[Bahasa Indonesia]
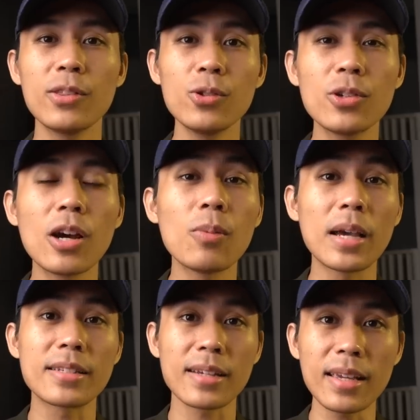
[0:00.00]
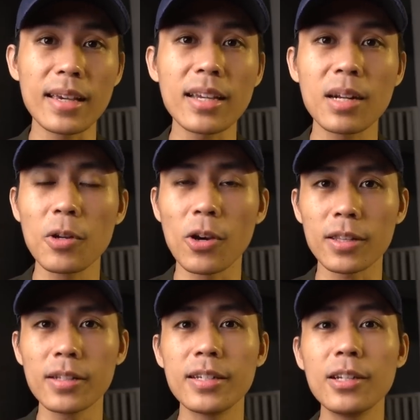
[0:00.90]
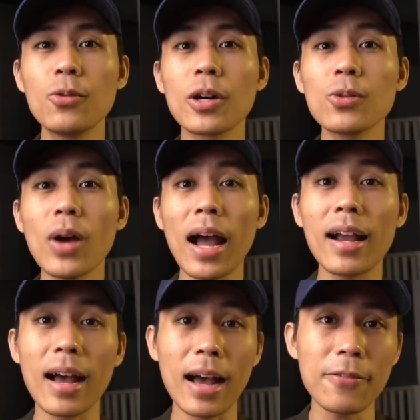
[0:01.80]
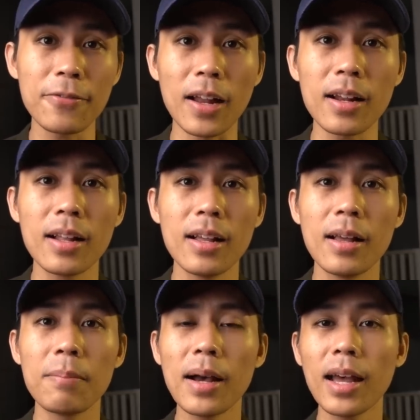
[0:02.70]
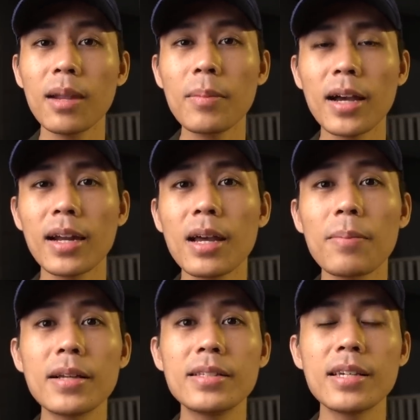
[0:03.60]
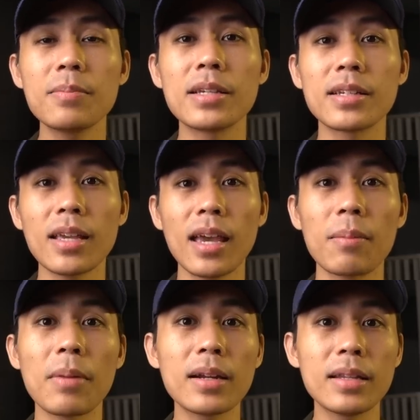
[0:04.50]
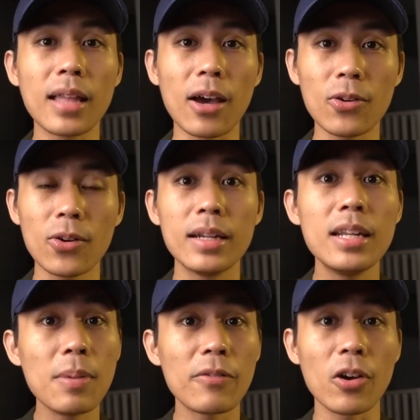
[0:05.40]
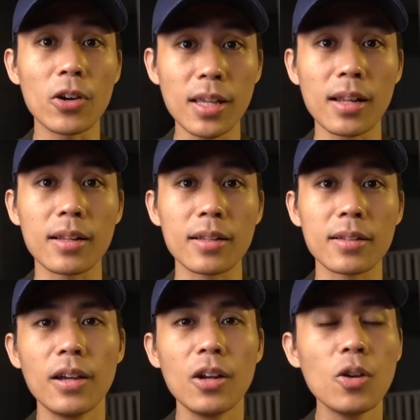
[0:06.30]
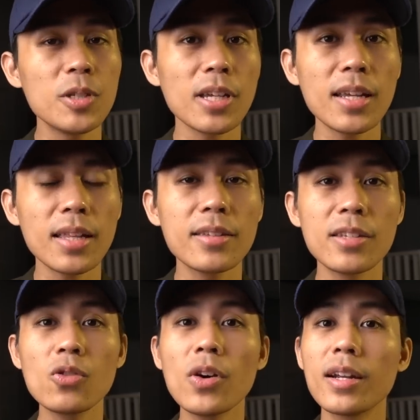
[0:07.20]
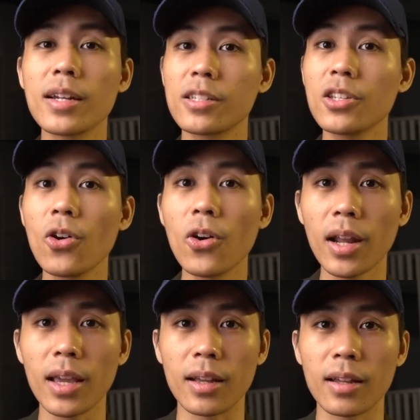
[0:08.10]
tuh juga lumayan sering ya nginep di hotel, jadi gue tuh agak hafal makanan-makanan apa aja yang biasanya emang ditaruh di buffet hotel. Lo bisa lihat di situ ada nasi goreng,